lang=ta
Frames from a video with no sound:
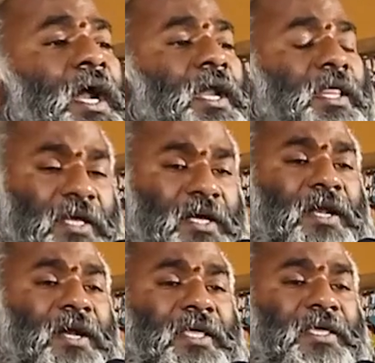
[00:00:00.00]
ஆனால்
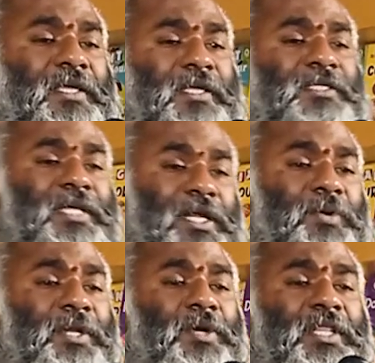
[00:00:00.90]
தங்கராணிக்கு
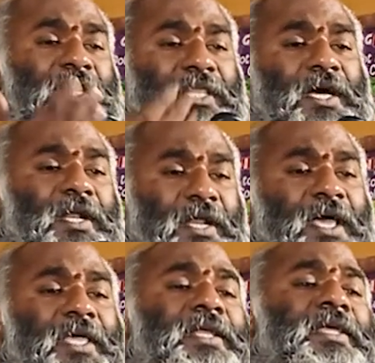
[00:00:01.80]
செல்லக்குட்டியோடு தான் தான்
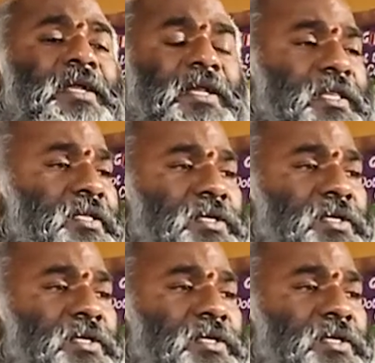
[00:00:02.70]
நான் இருக்கிறேன்ற அந்த